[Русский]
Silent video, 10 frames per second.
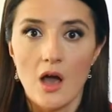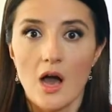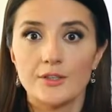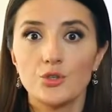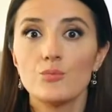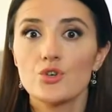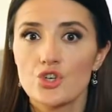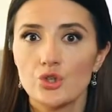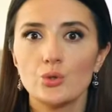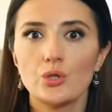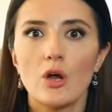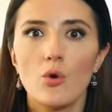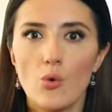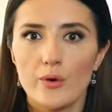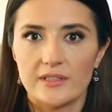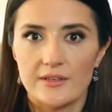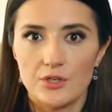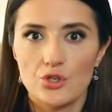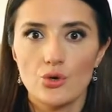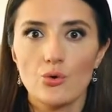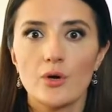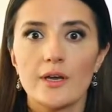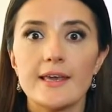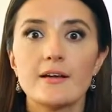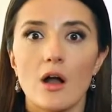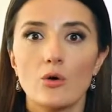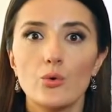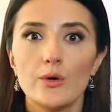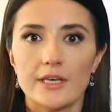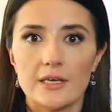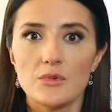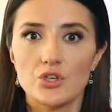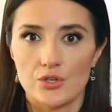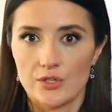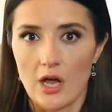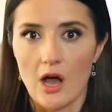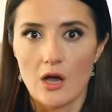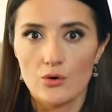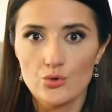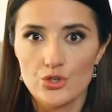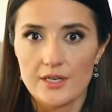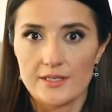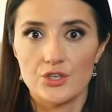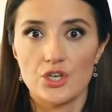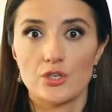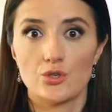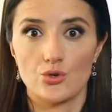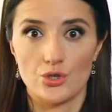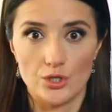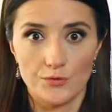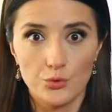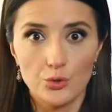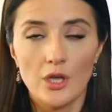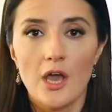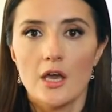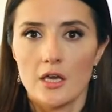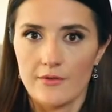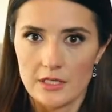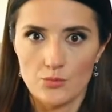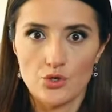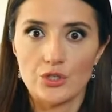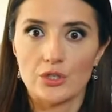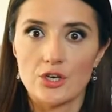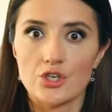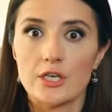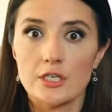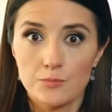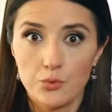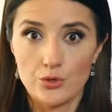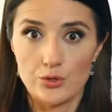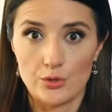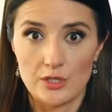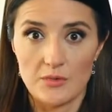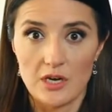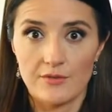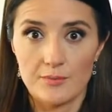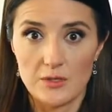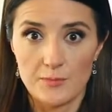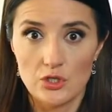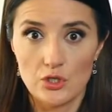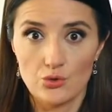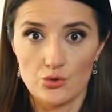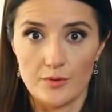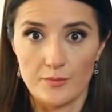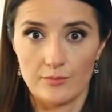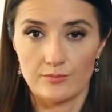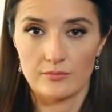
О том, что такое «Новичок» и какое химическое оружие сейчас существует и, возможно, даже используется мировыми спецслужбами.